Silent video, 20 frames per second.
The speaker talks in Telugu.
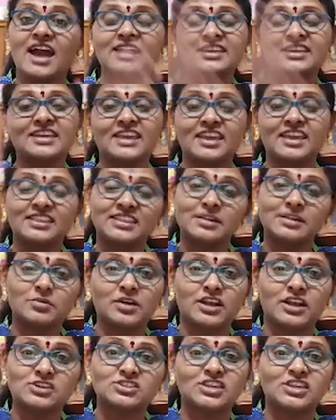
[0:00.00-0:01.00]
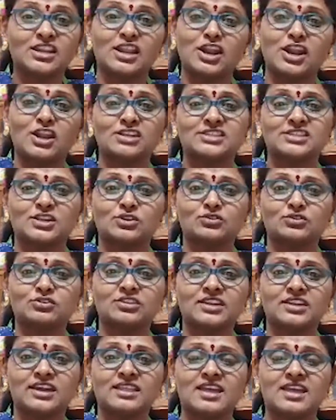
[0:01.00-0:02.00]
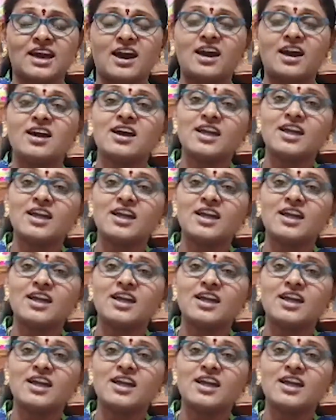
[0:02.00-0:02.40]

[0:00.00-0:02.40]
అది కేంద్రం కనుసన్నల్లో జరుగుతుంది కదా